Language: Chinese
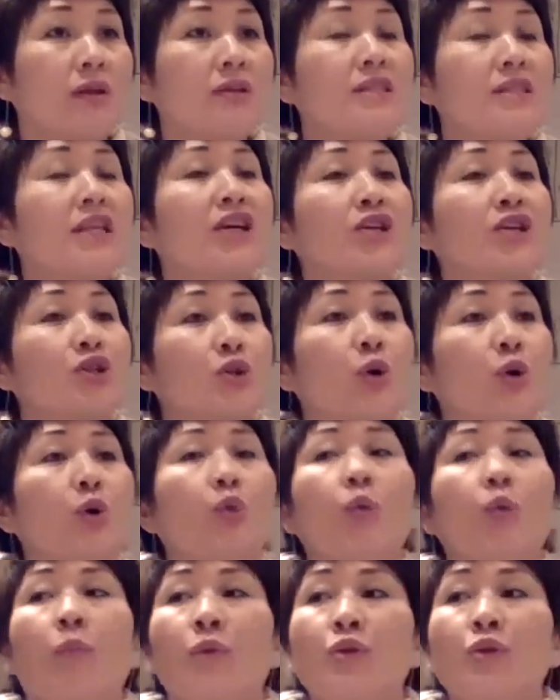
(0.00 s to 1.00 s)
这个时候，
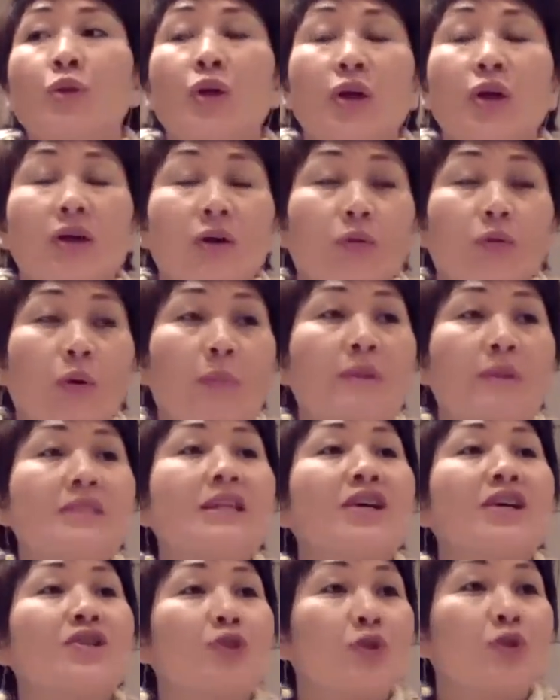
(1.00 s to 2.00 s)
我们我们
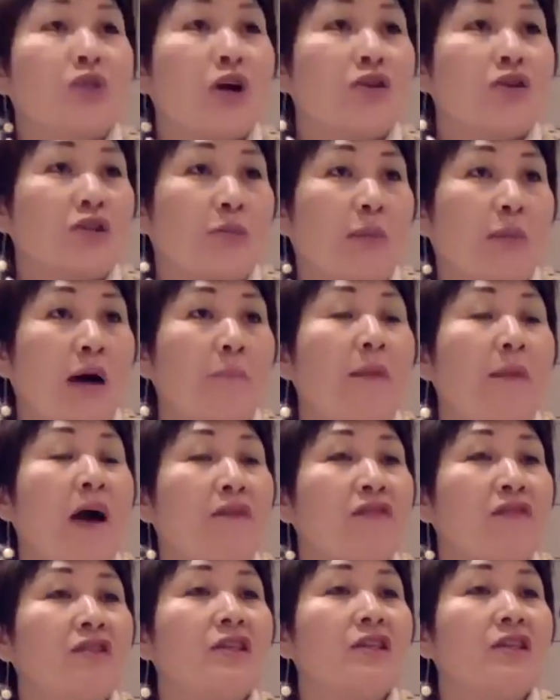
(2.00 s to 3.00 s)
这个时候叫什么？百
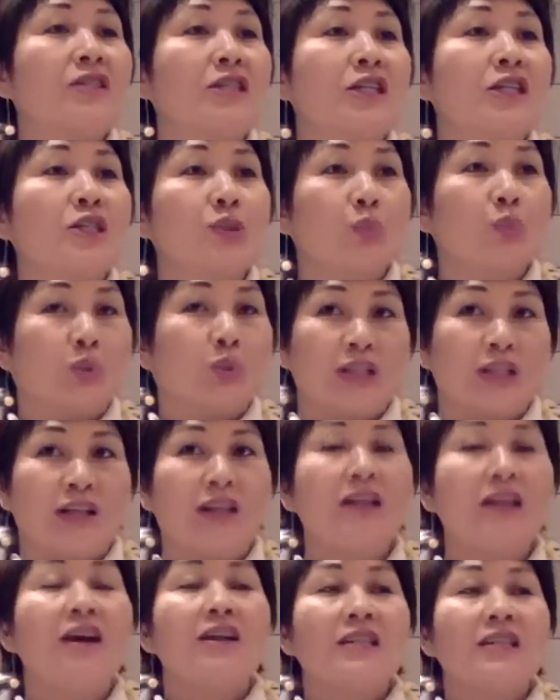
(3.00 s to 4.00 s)
分之七十五的人
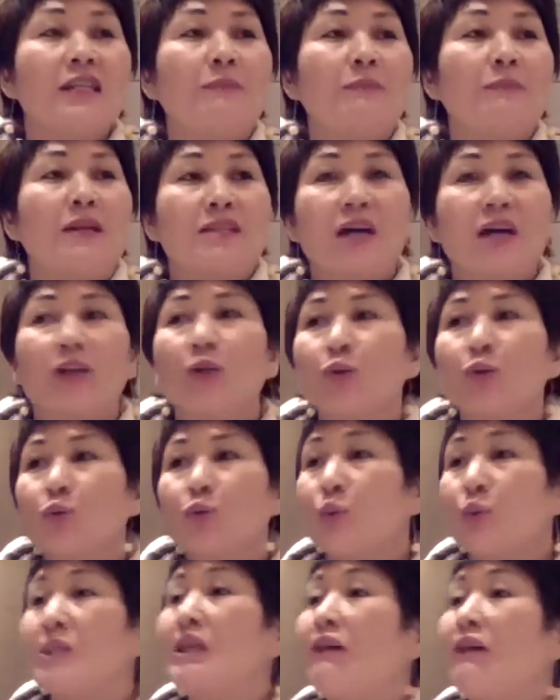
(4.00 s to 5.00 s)
基本上都
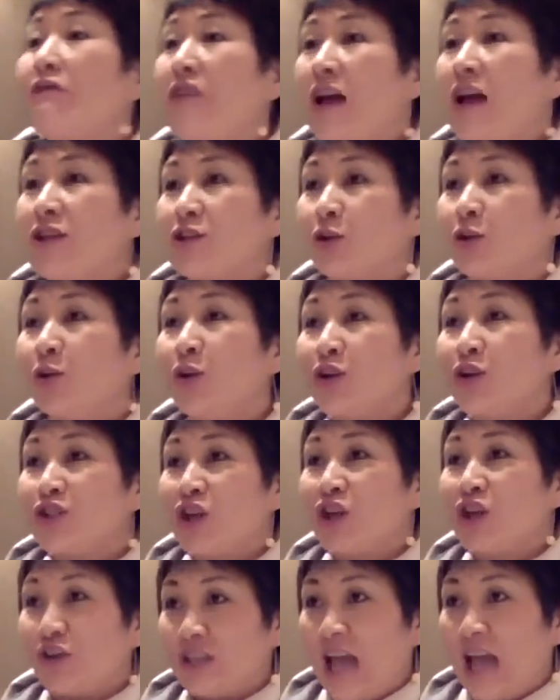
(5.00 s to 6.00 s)
属于这个范畴，
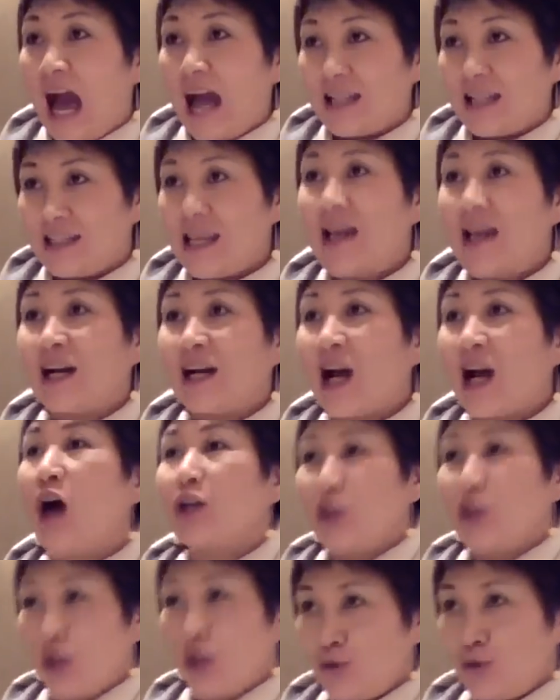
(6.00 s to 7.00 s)
叫亚健康
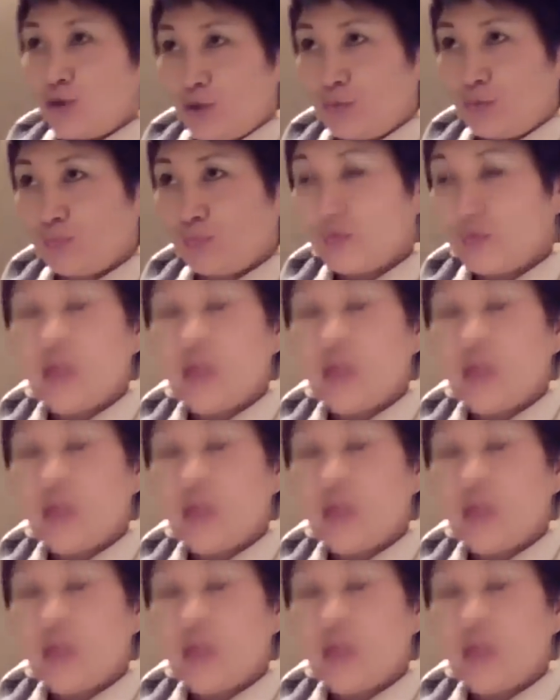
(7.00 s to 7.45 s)
人群。